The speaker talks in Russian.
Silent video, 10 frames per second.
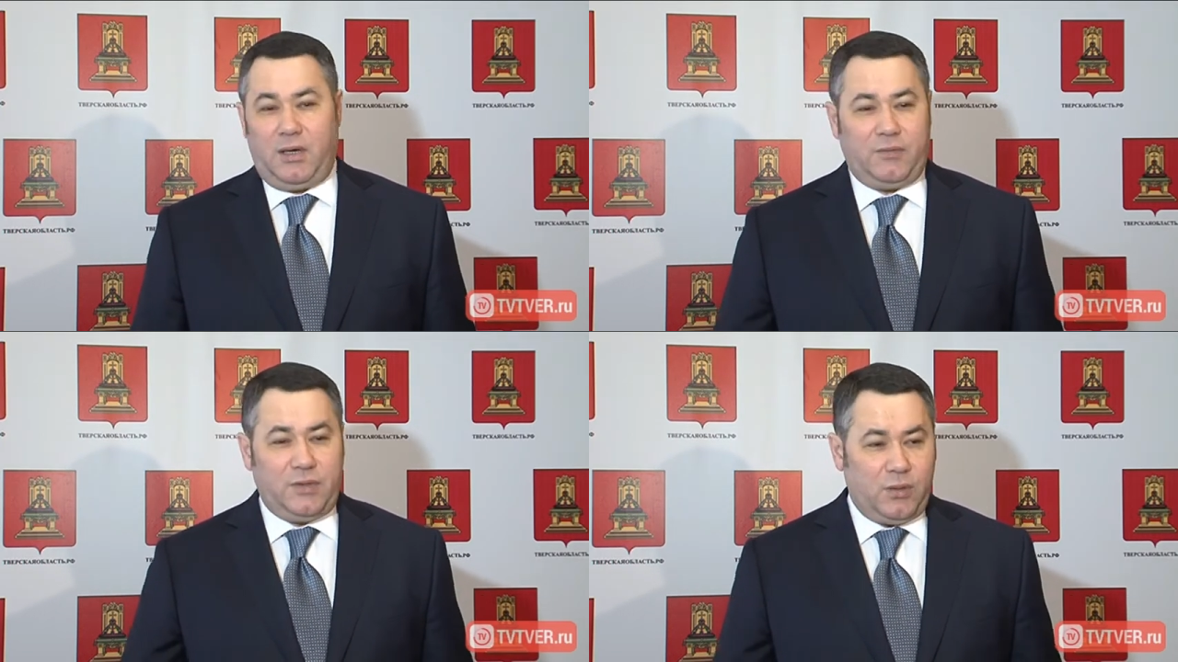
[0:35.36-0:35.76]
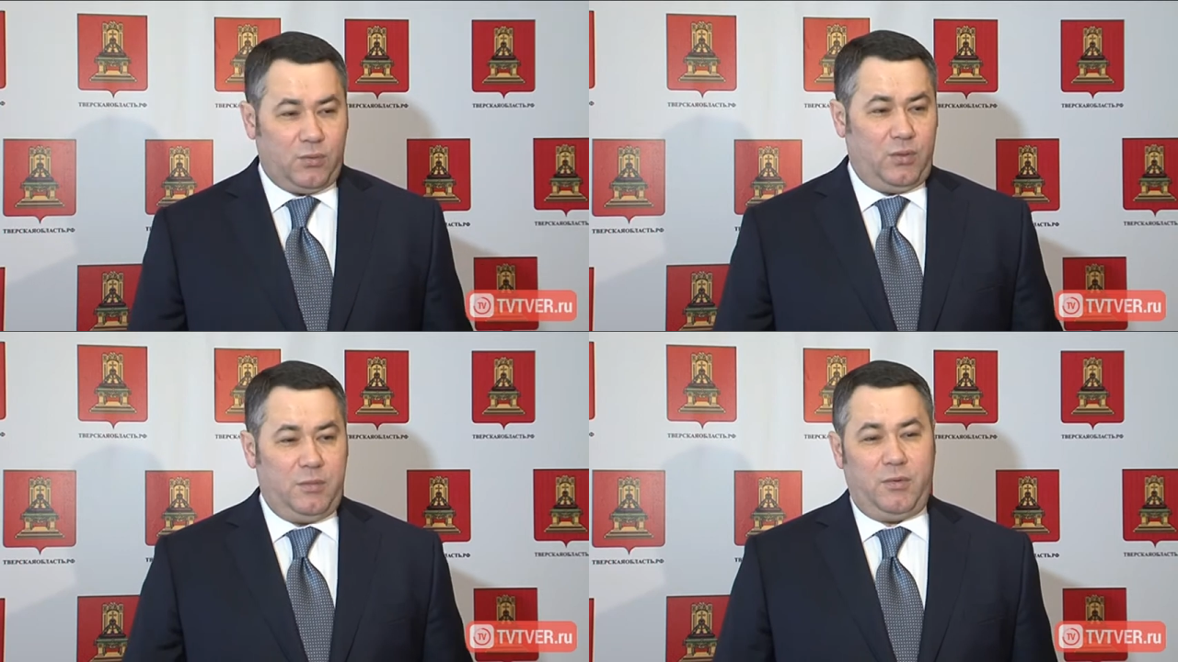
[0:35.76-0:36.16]
Все,
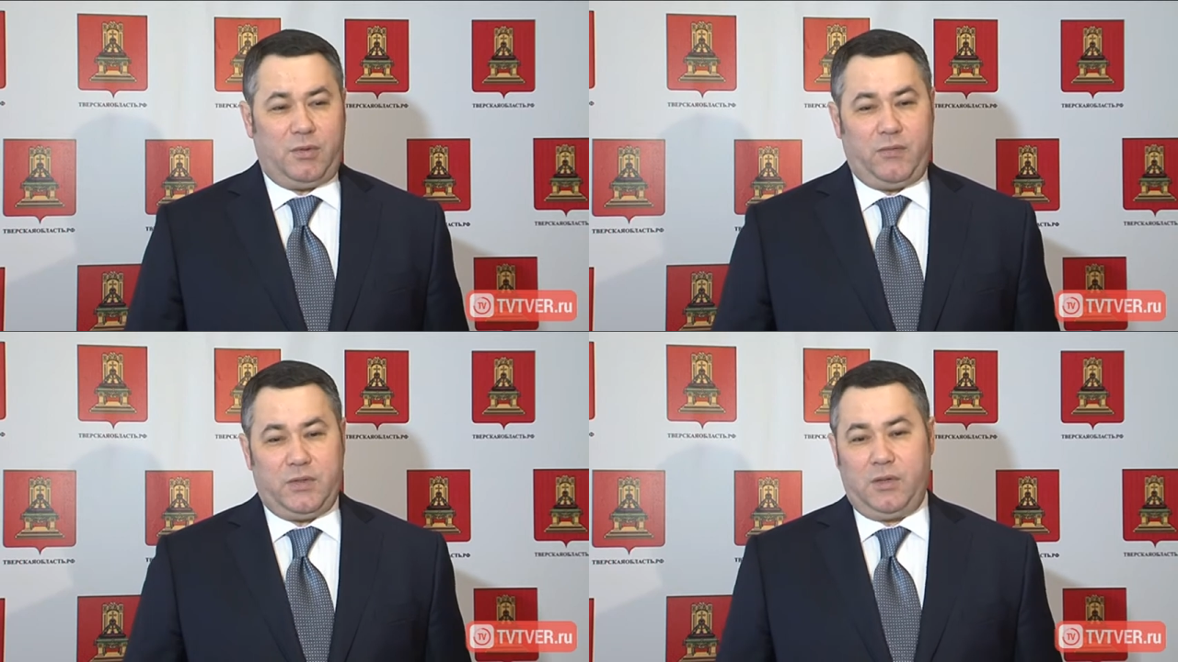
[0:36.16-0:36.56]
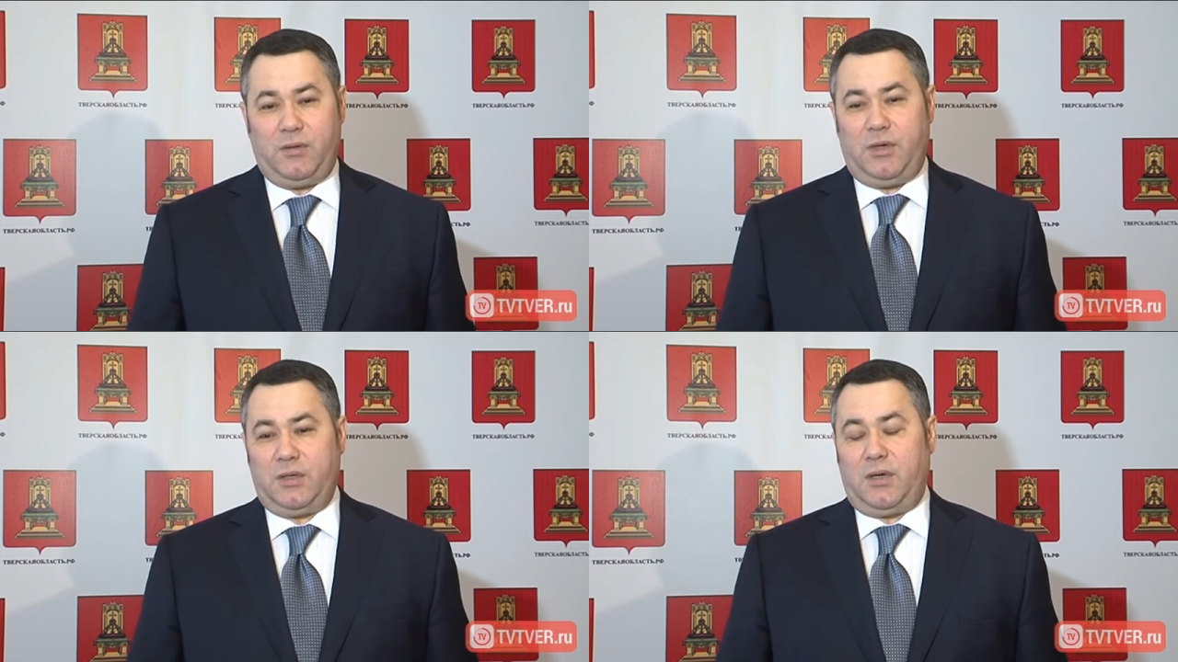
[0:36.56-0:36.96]
кто имеет официальную
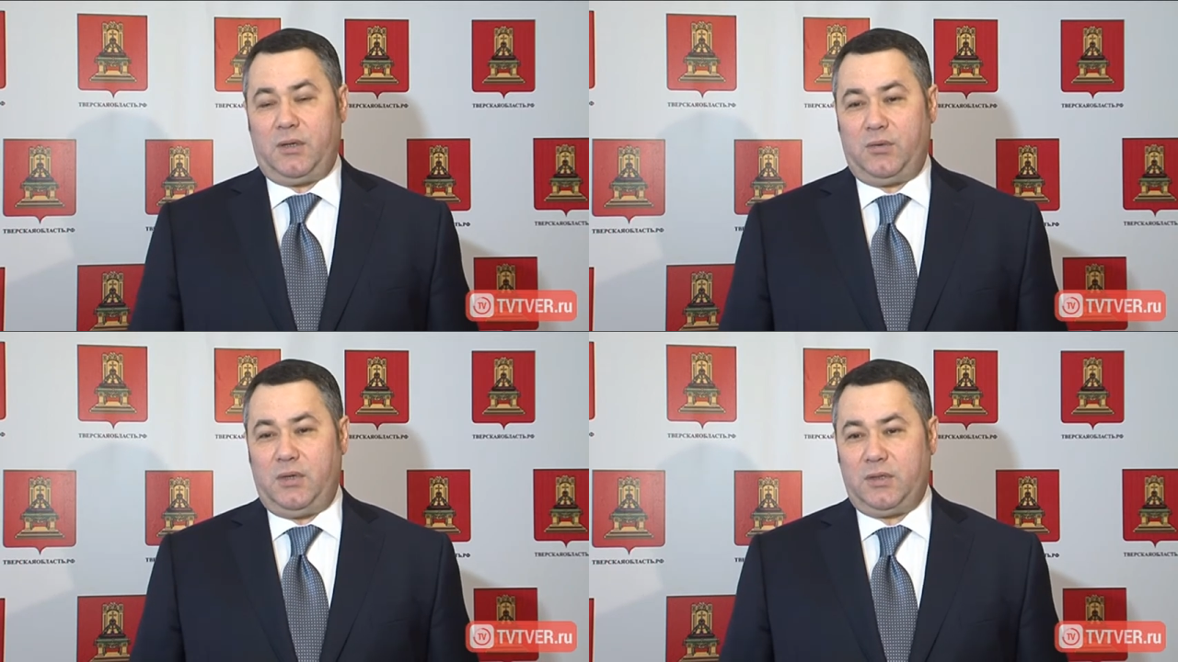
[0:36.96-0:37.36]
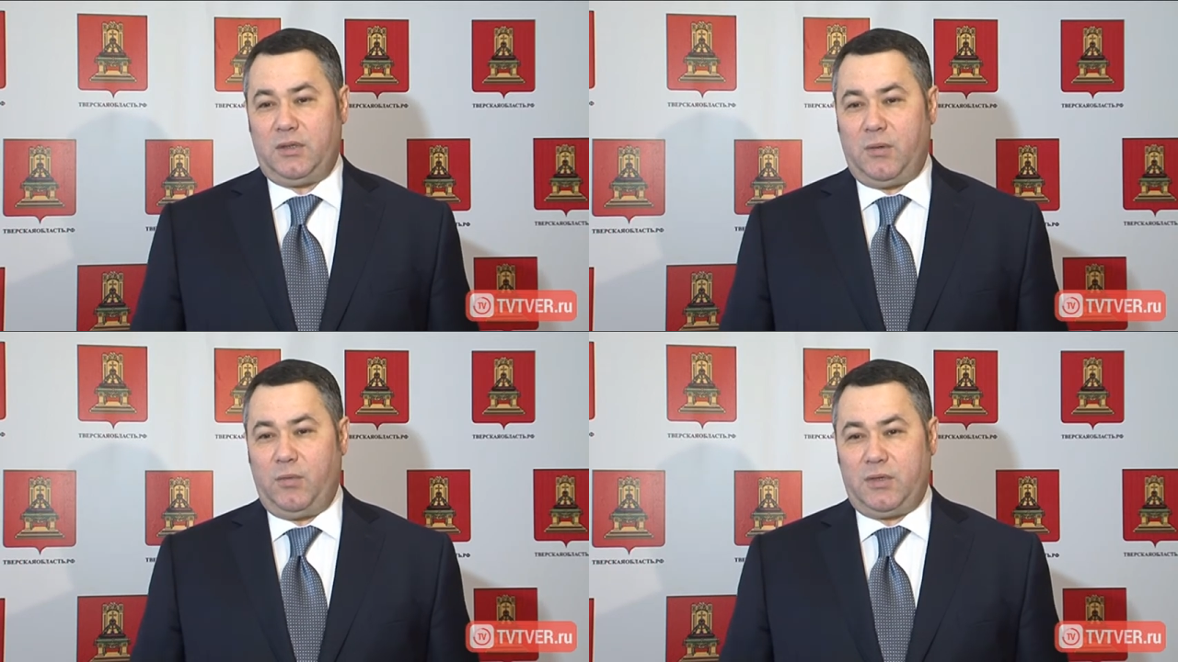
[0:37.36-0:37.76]
регистрацию, должны
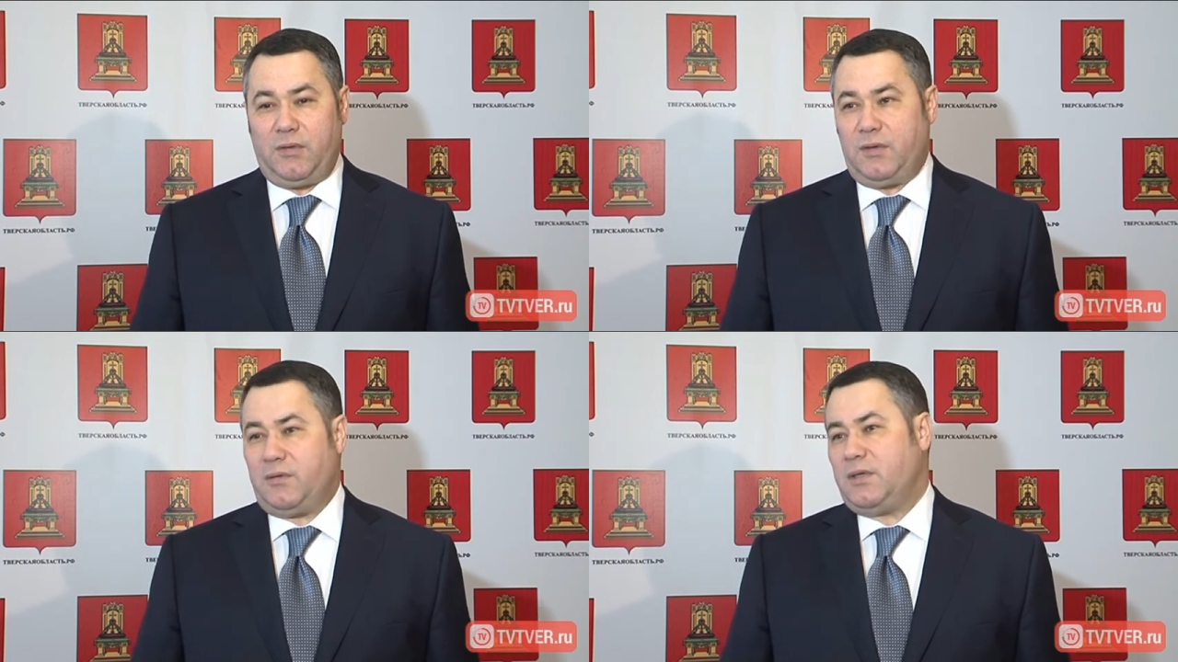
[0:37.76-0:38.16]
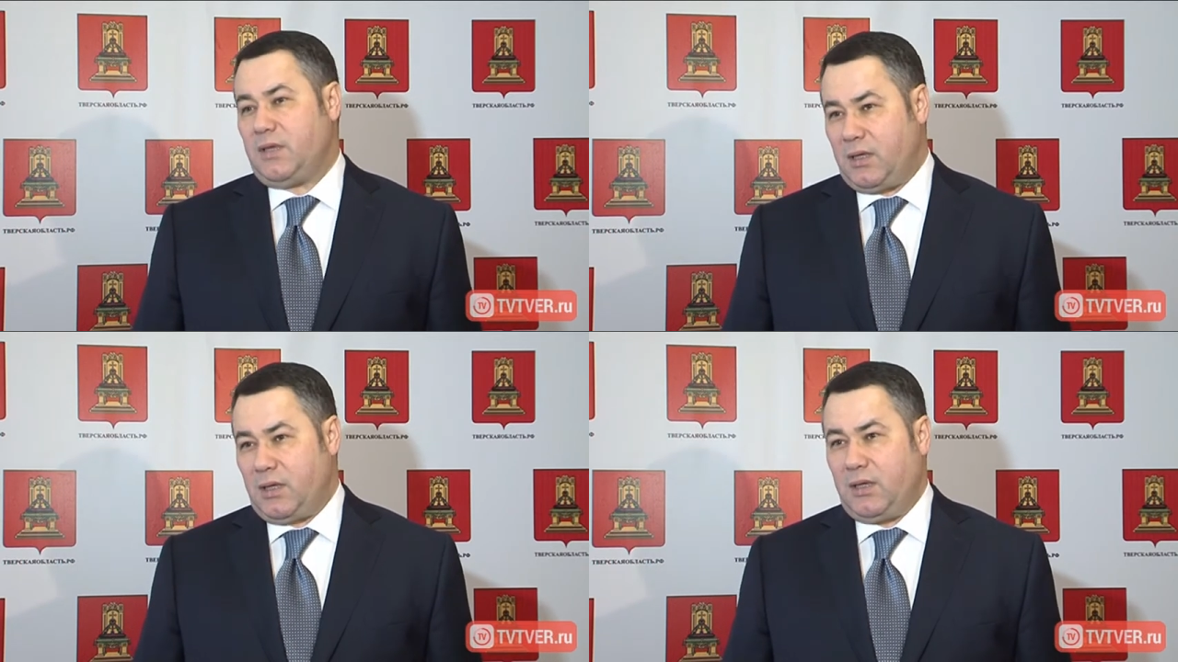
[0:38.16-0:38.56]
работать в соответствии с
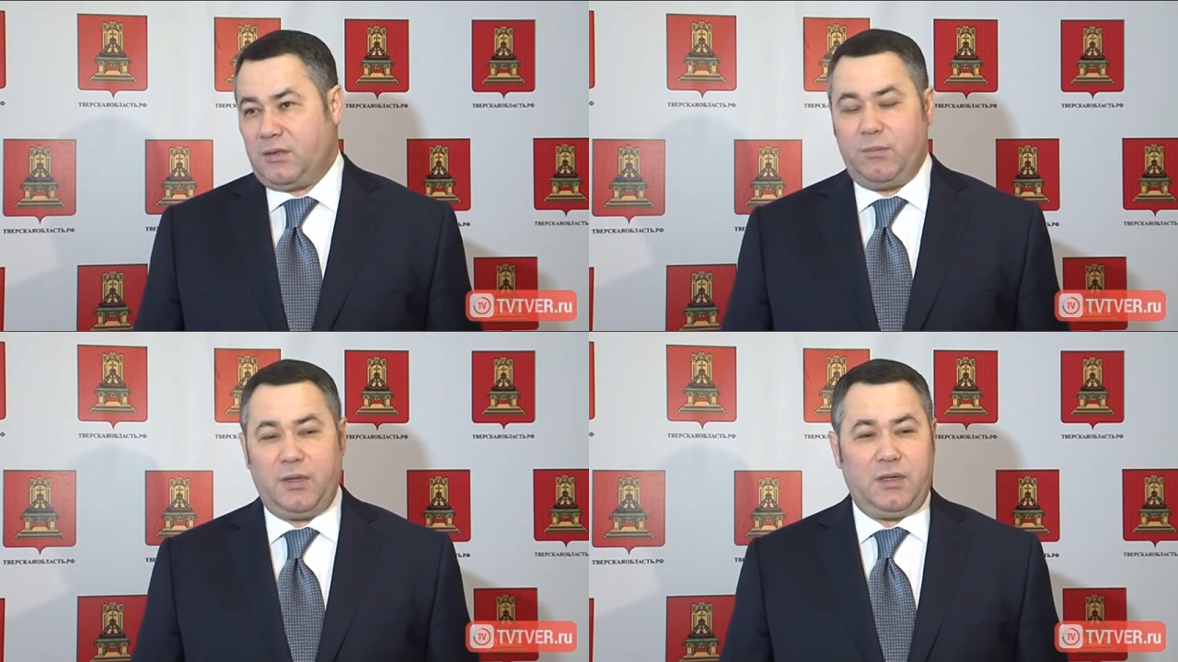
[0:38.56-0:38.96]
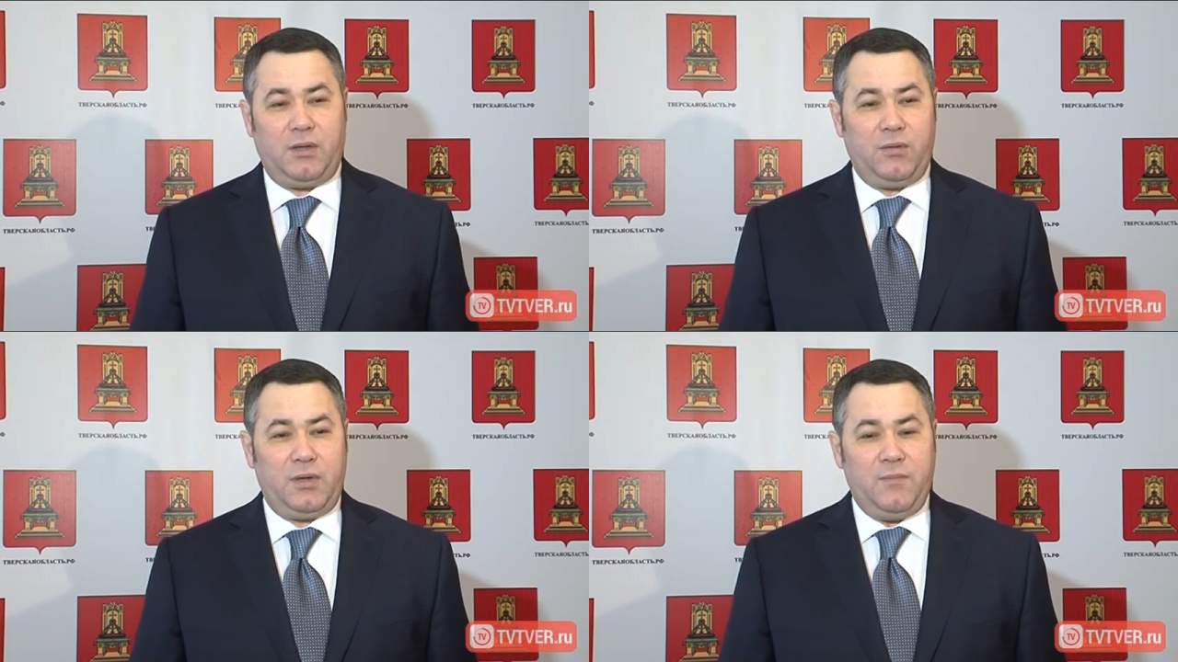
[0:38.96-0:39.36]
законодательством, платить
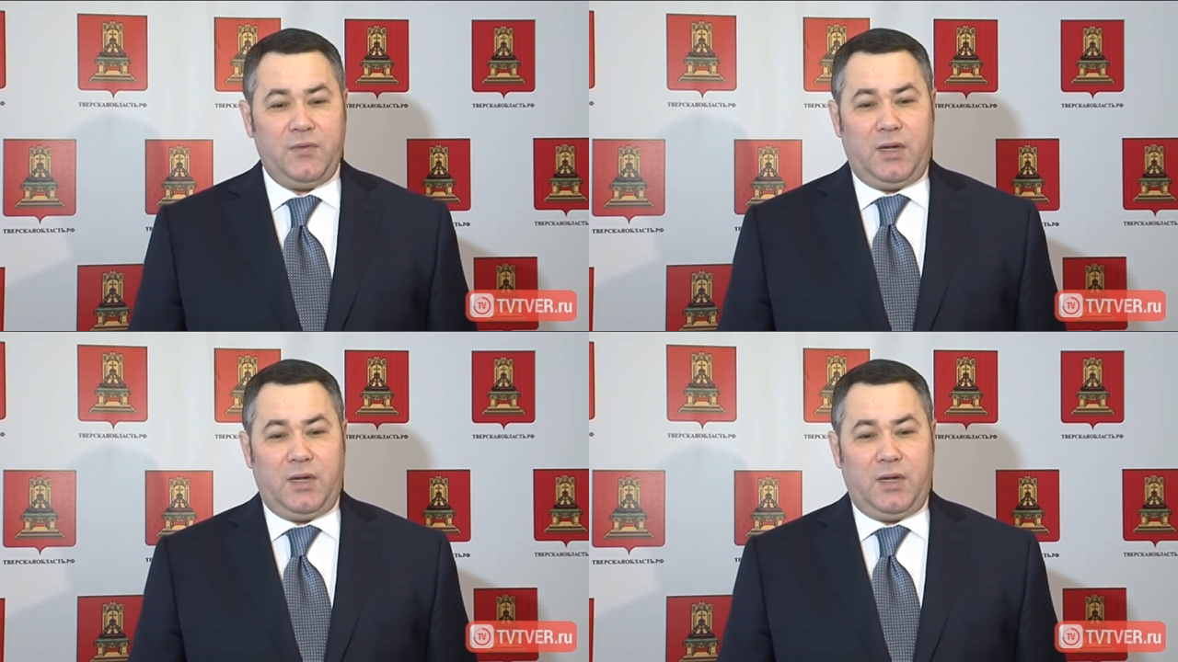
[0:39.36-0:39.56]
налоги.